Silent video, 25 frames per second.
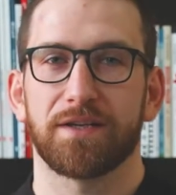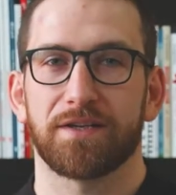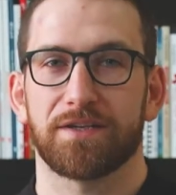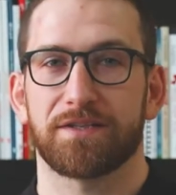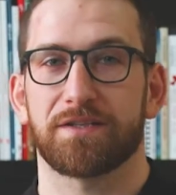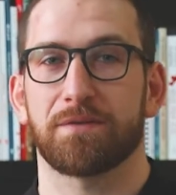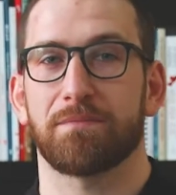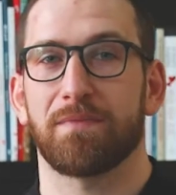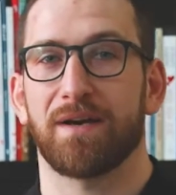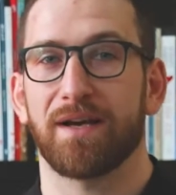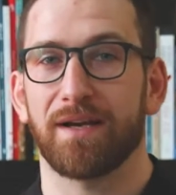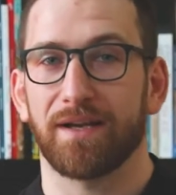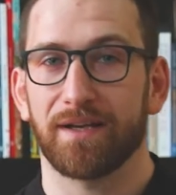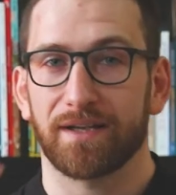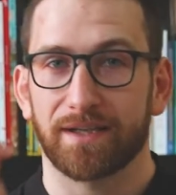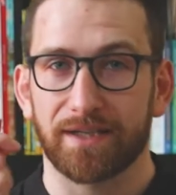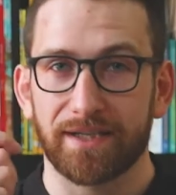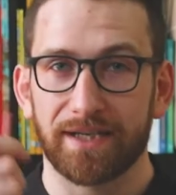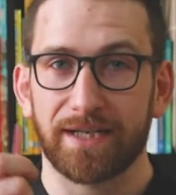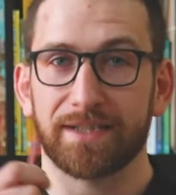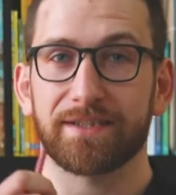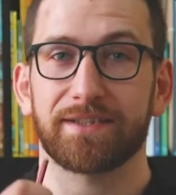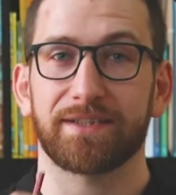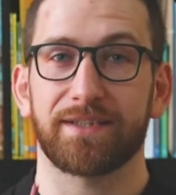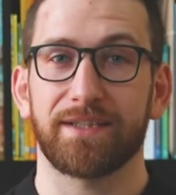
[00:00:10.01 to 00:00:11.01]
że ma
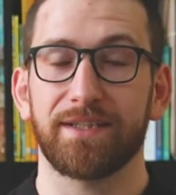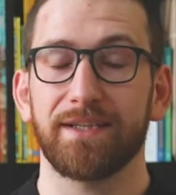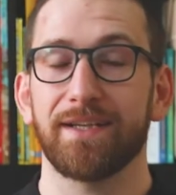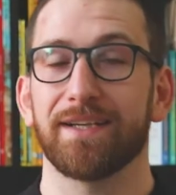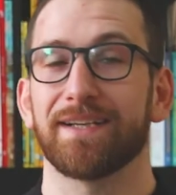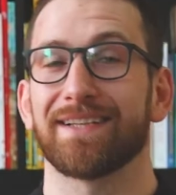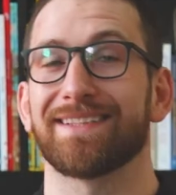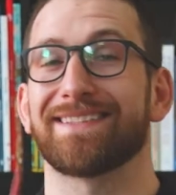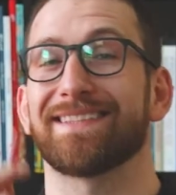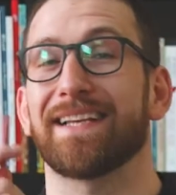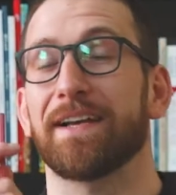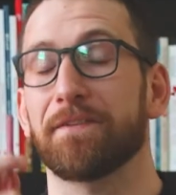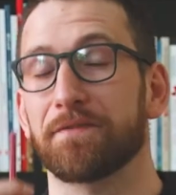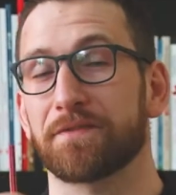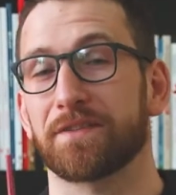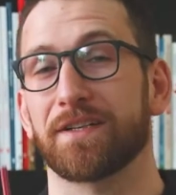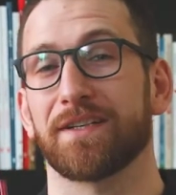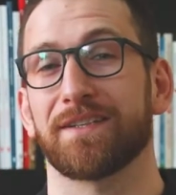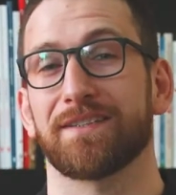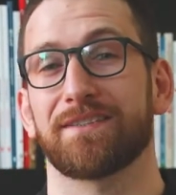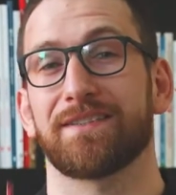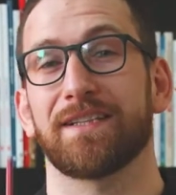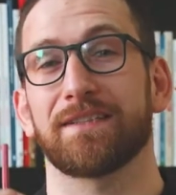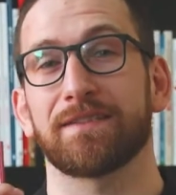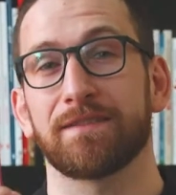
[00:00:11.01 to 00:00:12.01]
kredki
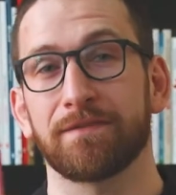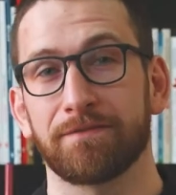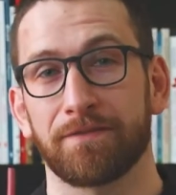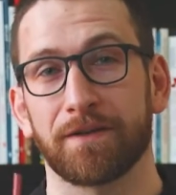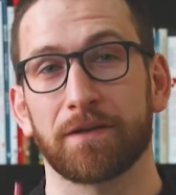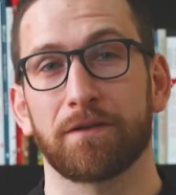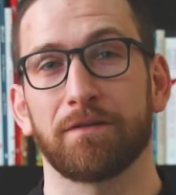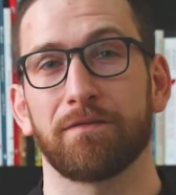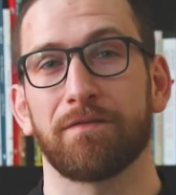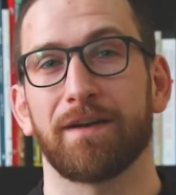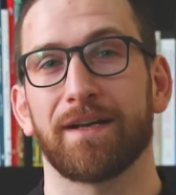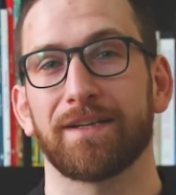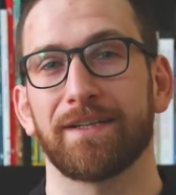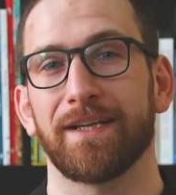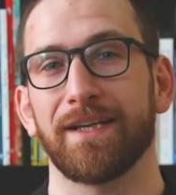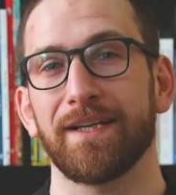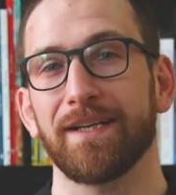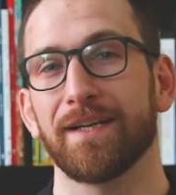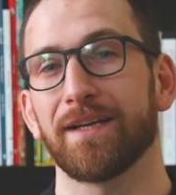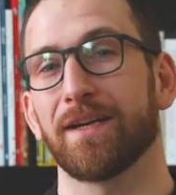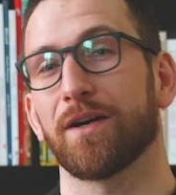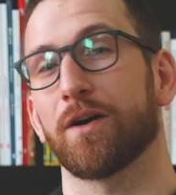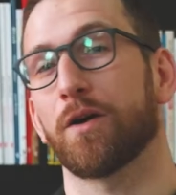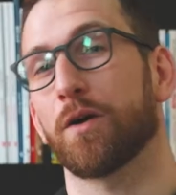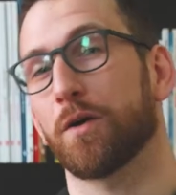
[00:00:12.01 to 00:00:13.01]
zawsze
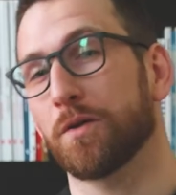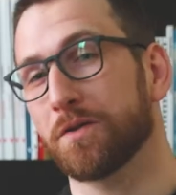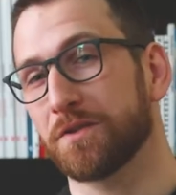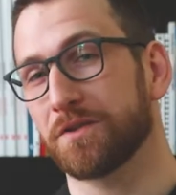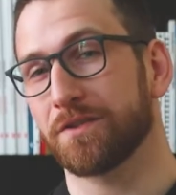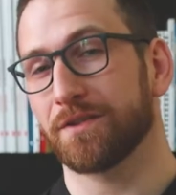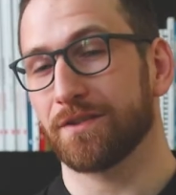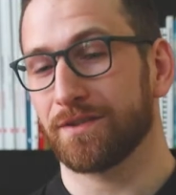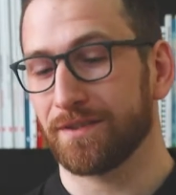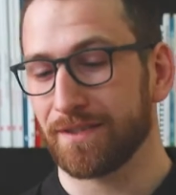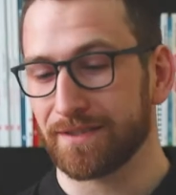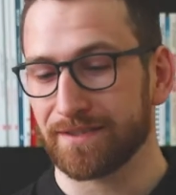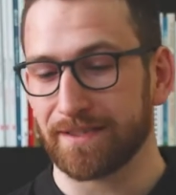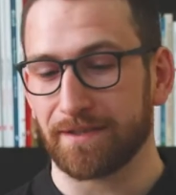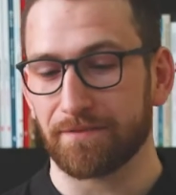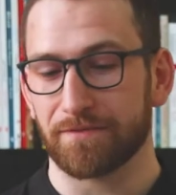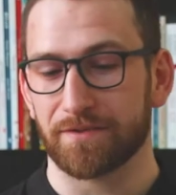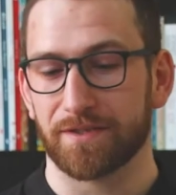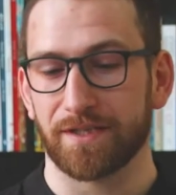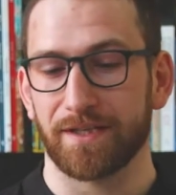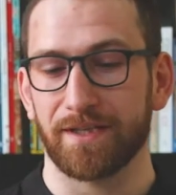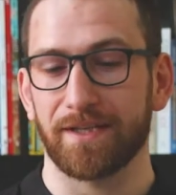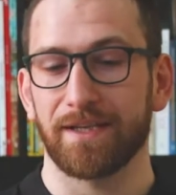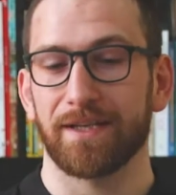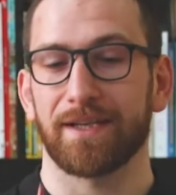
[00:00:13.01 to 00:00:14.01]
zdezynfekowane, choć nie
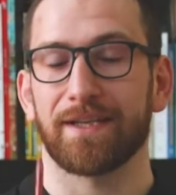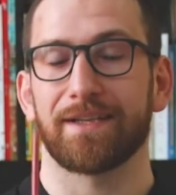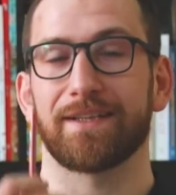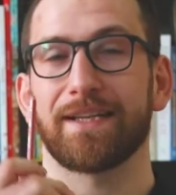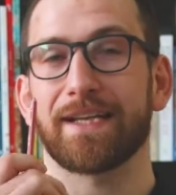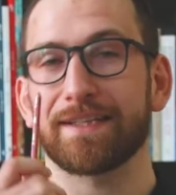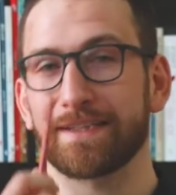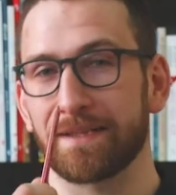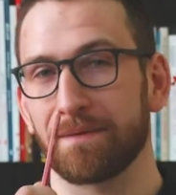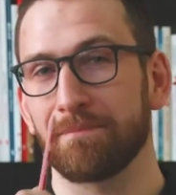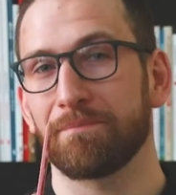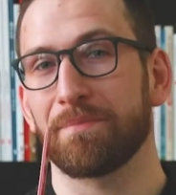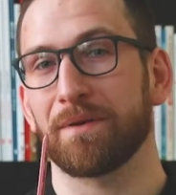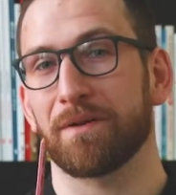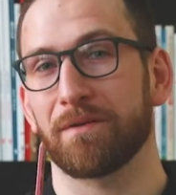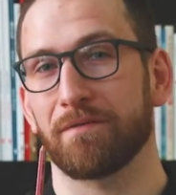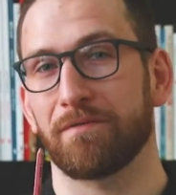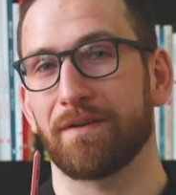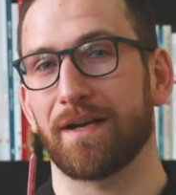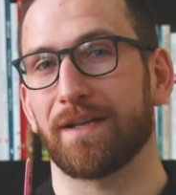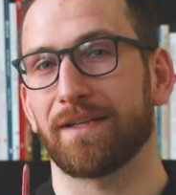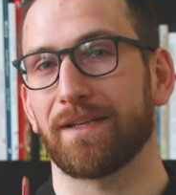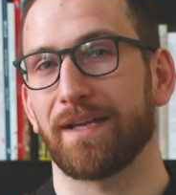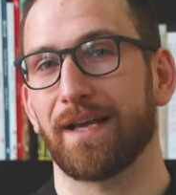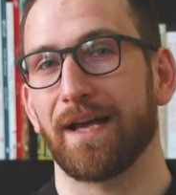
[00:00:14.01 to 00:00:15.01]
zawsze
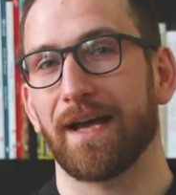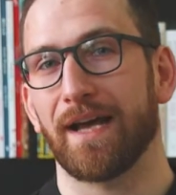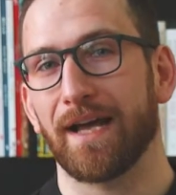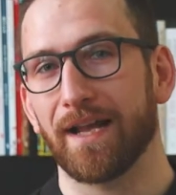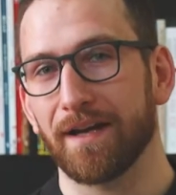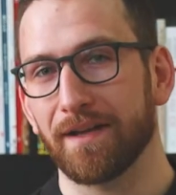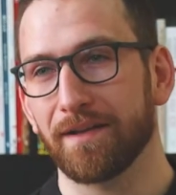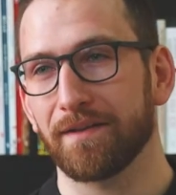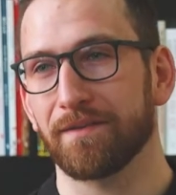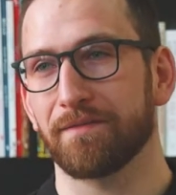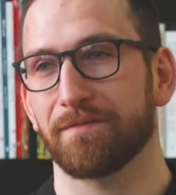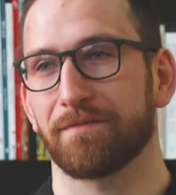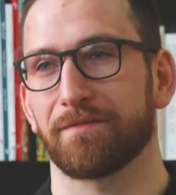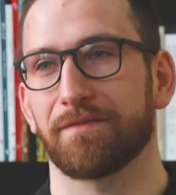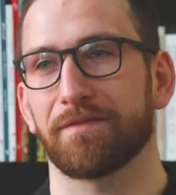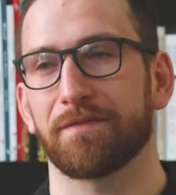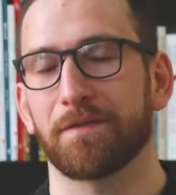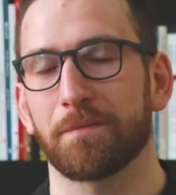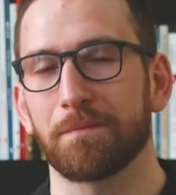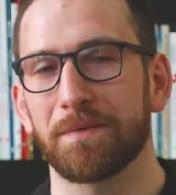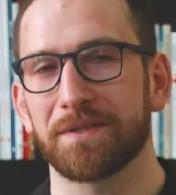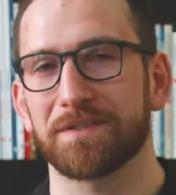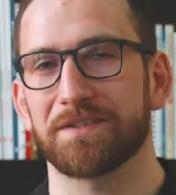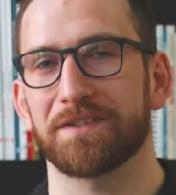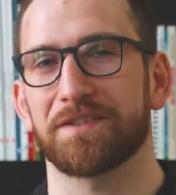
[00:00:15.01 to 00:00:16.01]
natemperowane, ale w
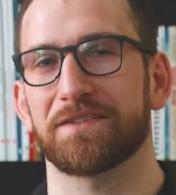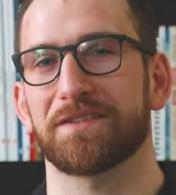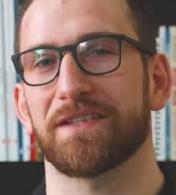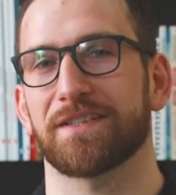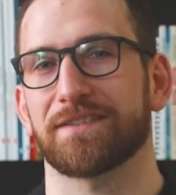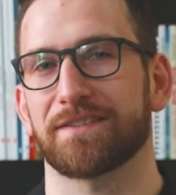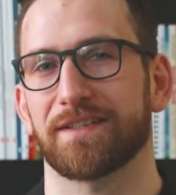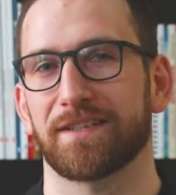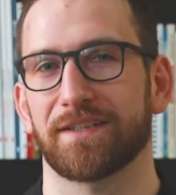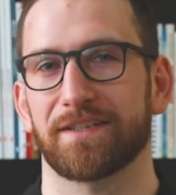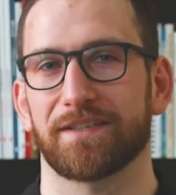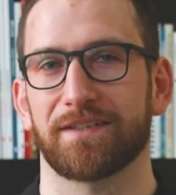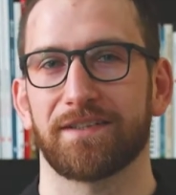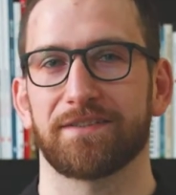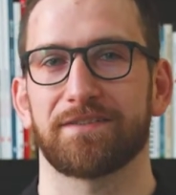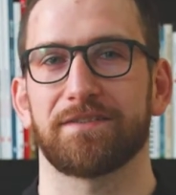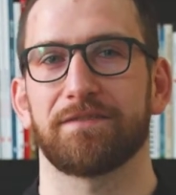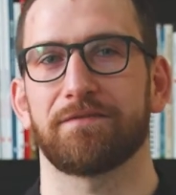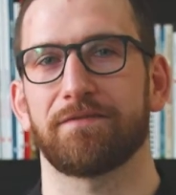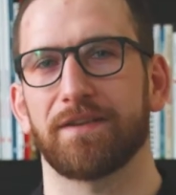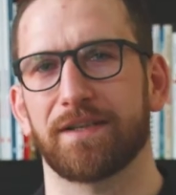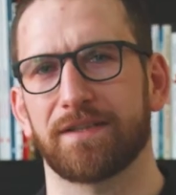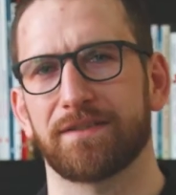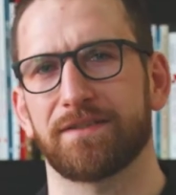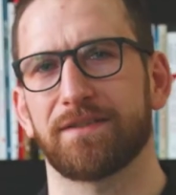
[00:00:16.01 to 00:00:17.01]
obecnych czasach
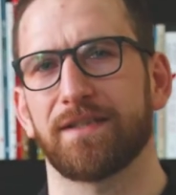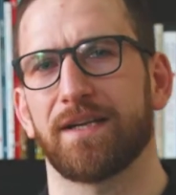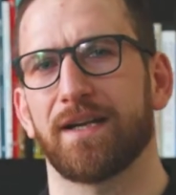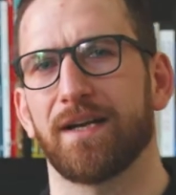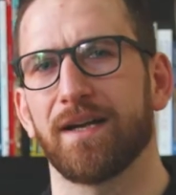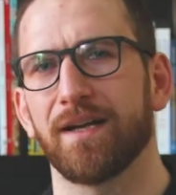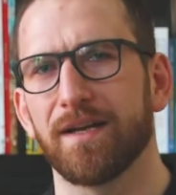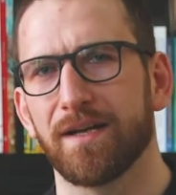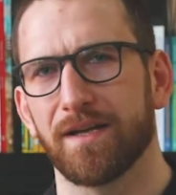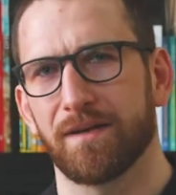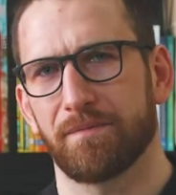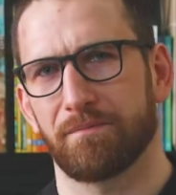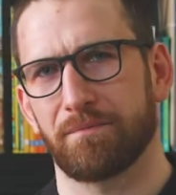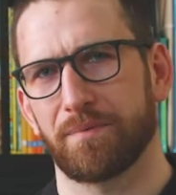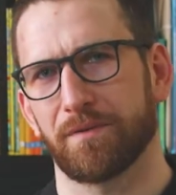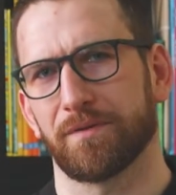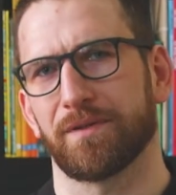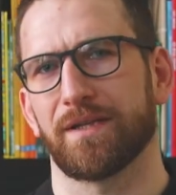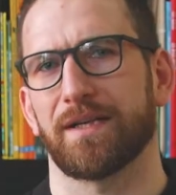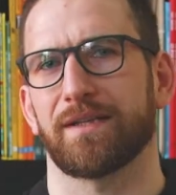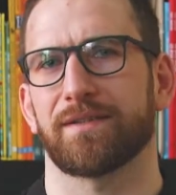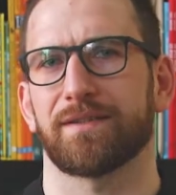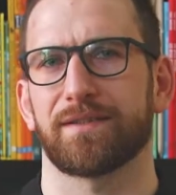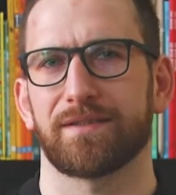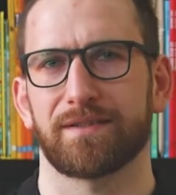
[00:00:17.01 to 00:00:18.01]
dezynfekcja
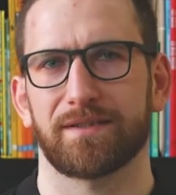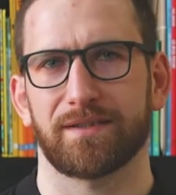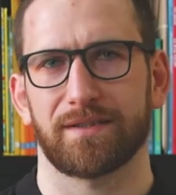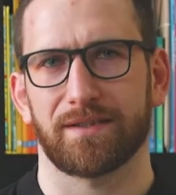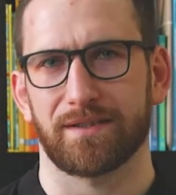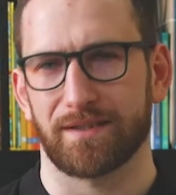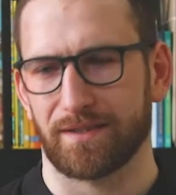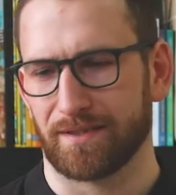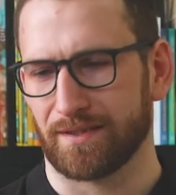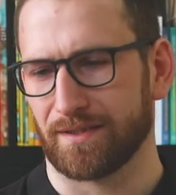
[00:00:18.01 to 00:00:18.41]
ponad